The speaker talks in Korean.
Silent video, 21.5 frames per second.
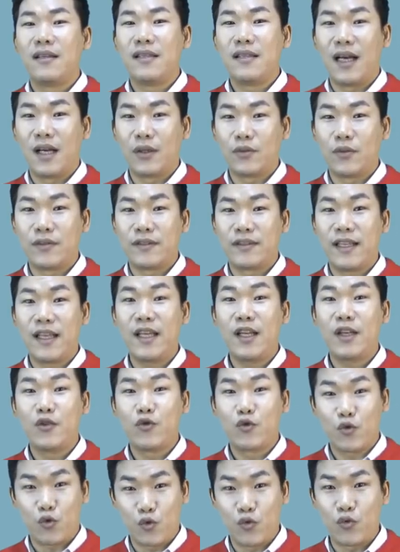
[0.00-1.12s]
양도세
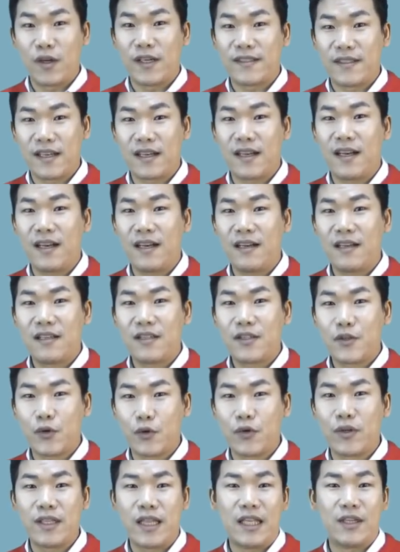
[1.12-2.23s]
중과세가
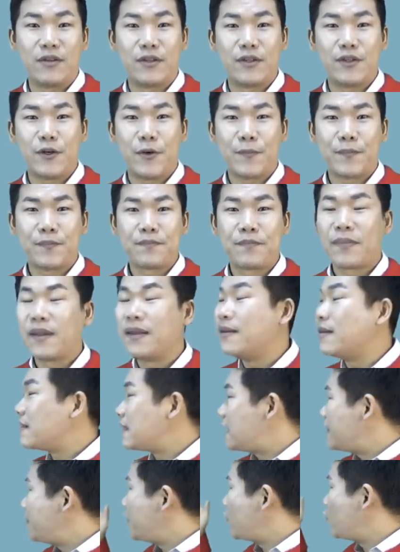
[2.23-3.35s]
적용이 되는 거죠.
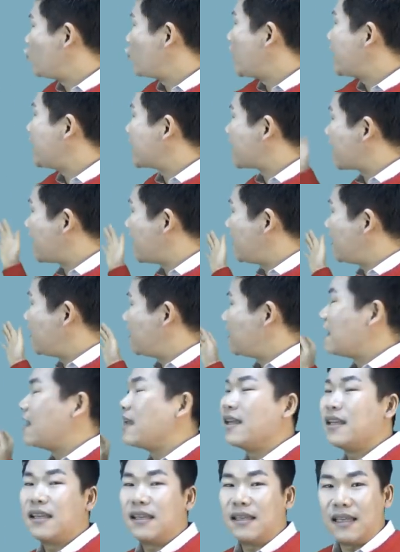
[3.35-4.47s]
집이 두 개니까
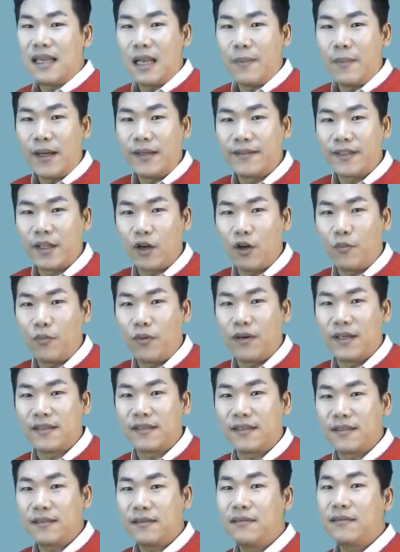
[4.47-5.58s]
일반 세율
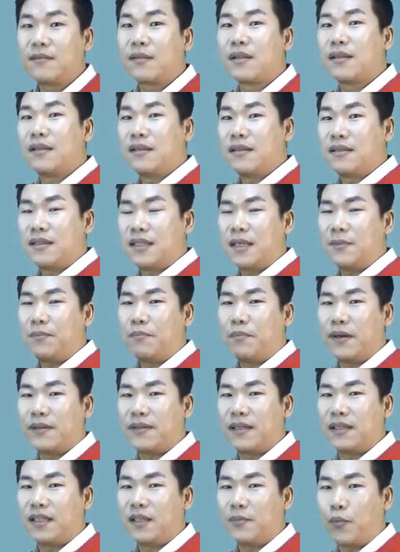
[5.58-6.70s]
플러스
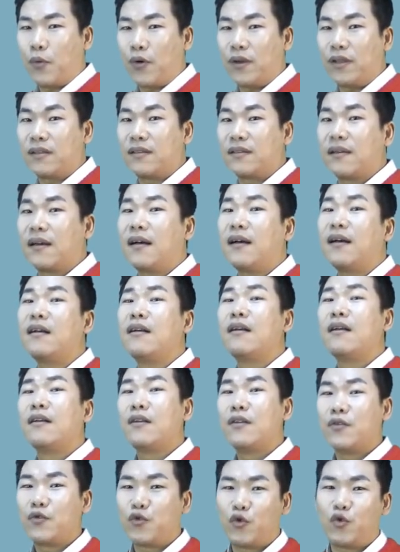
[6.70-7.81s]
10%포인트가
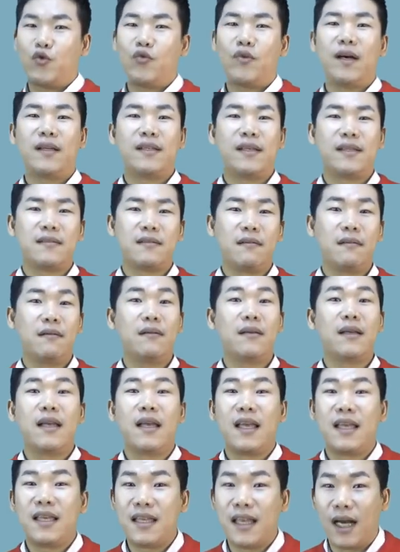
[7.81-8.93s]
추가돼서
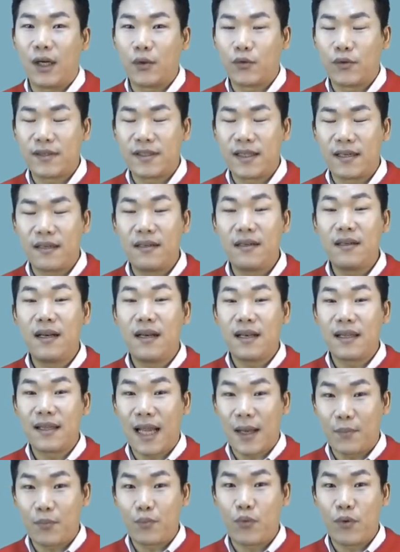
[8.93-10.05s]
양도세를
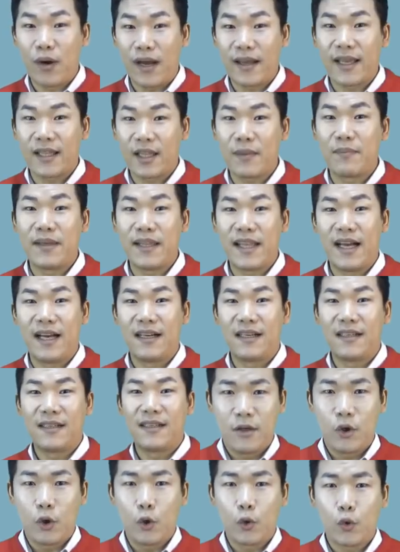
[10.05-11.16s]
납부하게 됩니다.
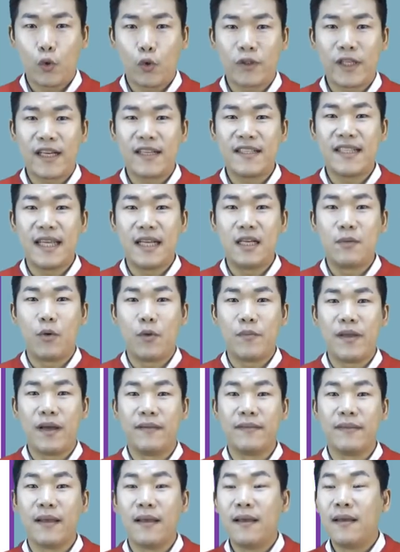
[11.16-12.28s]
또 다른 예를
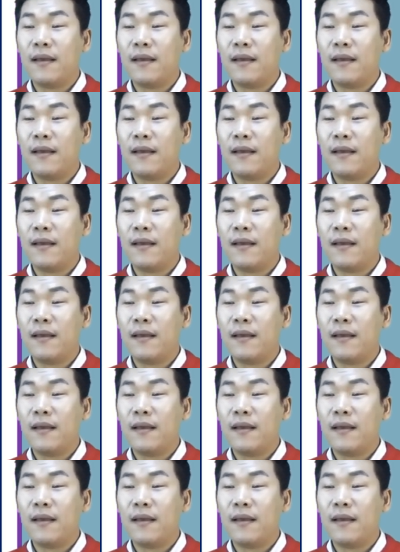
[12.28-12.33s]
보면